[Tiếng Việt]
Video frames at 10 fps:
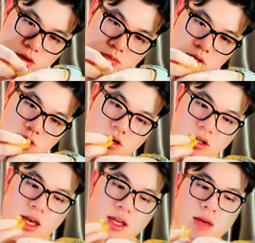Mình có
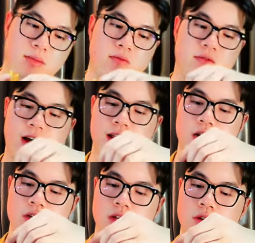trải nghiệm thêm vài
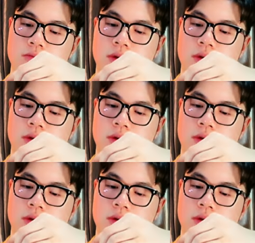lần nữa lúc